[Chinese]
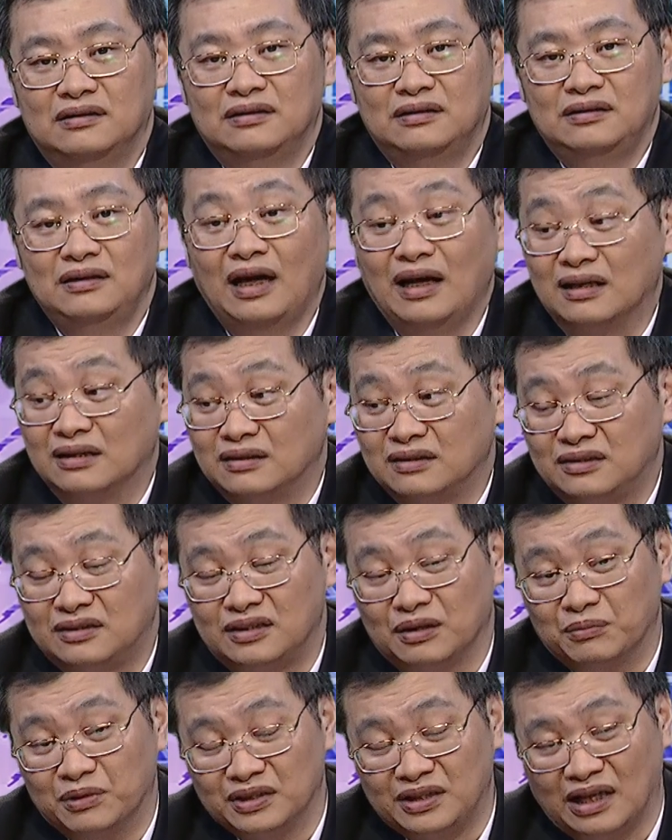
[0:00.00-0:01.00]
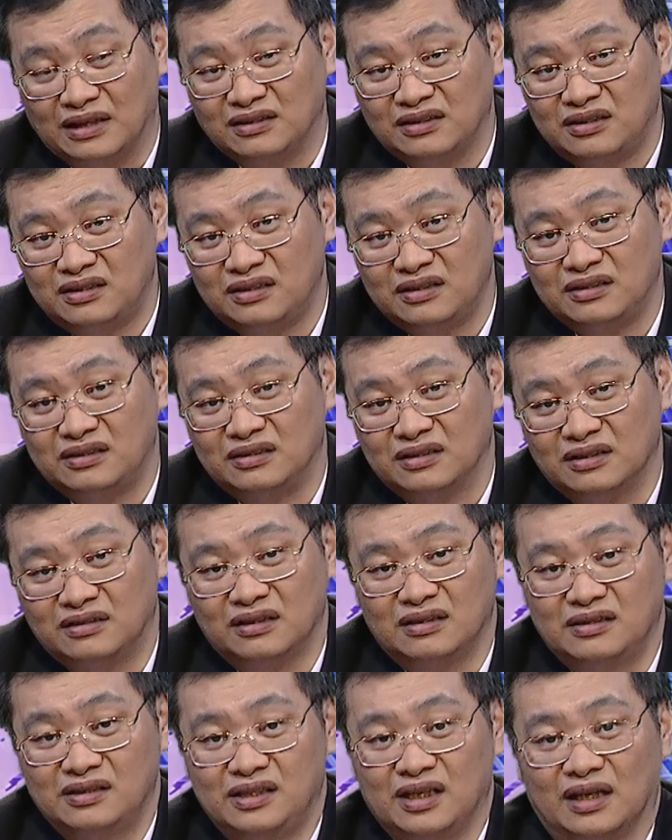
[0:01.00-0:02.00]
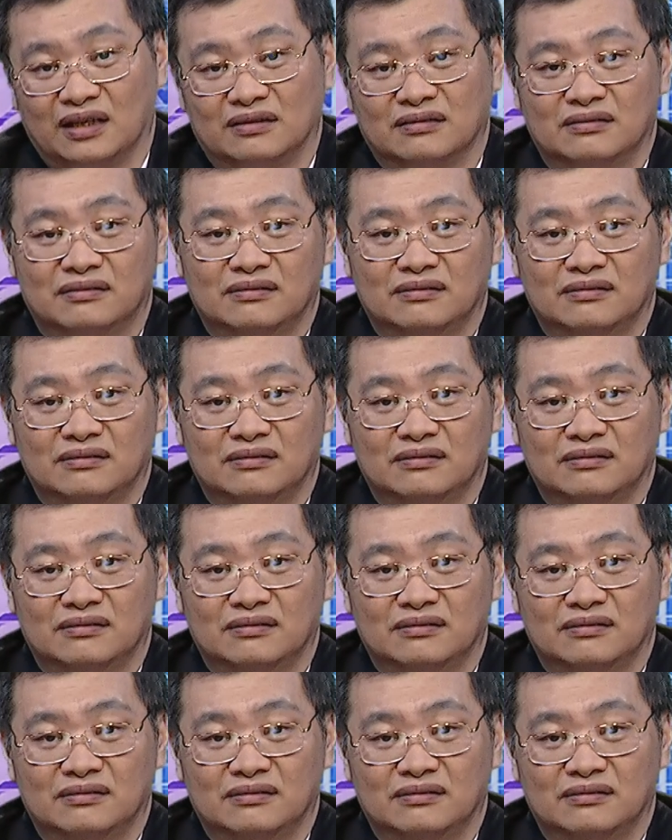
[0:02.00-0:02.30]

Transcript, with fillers: 那什么才是事实的真相？